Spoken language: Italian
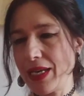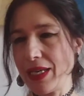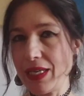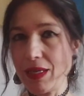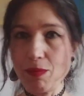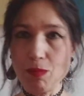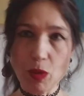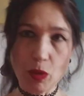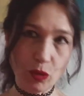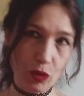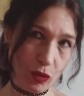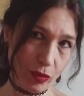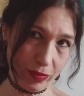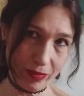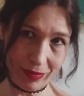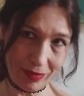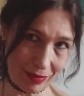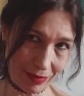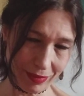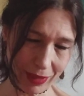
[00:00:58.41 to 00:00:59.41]
in
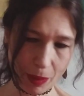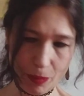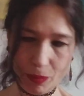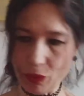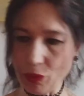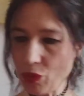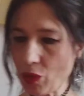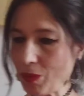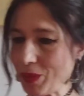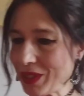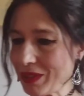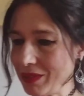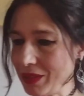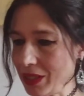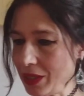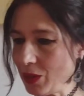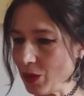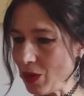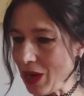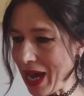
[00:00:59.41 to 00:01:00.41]
modo appunto
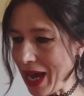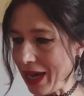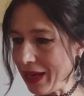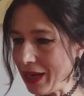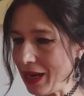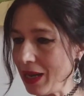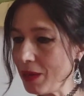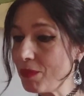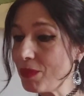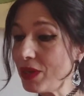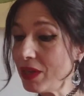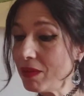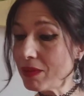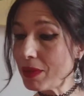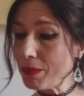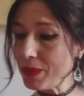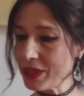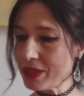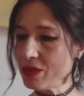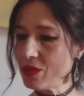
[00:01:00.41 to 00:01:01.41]
particolare. La
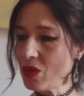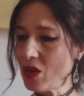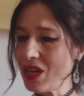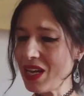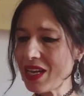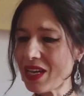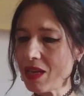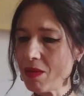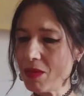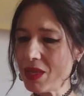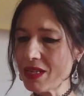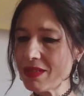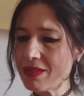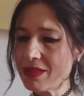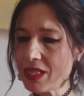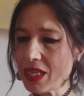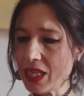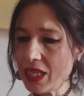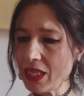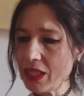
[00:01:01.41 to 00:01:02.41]
prima persona che mi ha
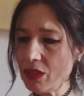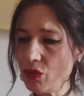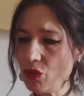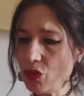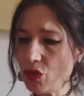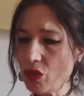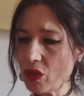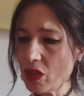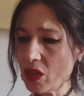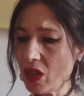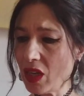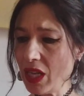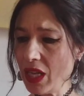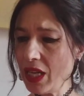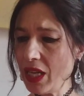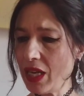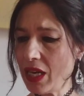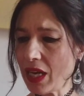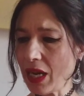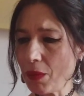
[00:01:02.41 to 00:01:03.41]
scritto
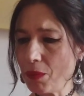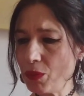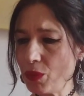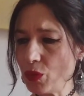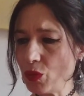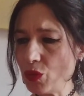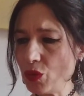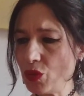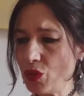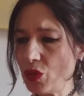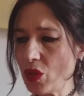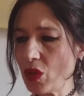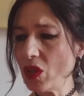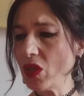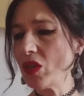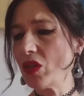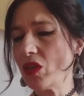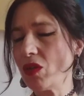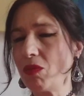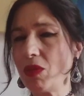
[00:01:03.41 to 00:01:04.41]

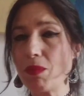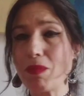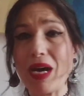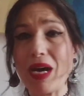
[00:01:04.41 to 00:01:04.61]
appunto mi